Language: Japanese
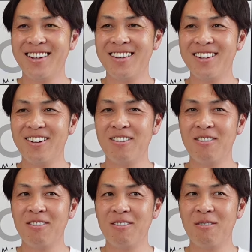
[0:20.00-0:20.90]
いですか。はい
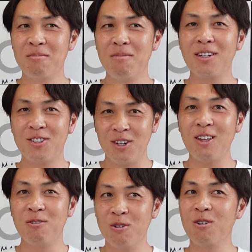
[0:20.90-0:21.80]
まあ、
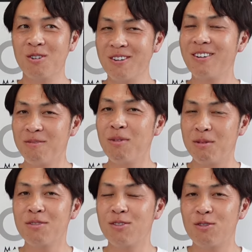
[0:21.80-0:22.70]
あのー、
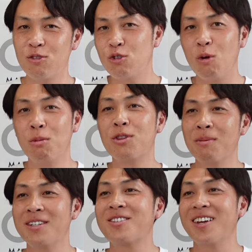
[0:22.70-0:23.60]
まあ、ずっと思って
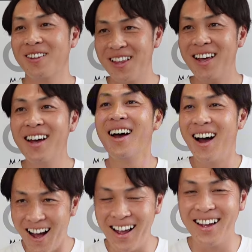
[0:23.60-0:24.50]
ますけどね。そ
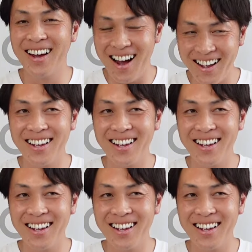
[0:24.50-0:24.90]
う、はい、は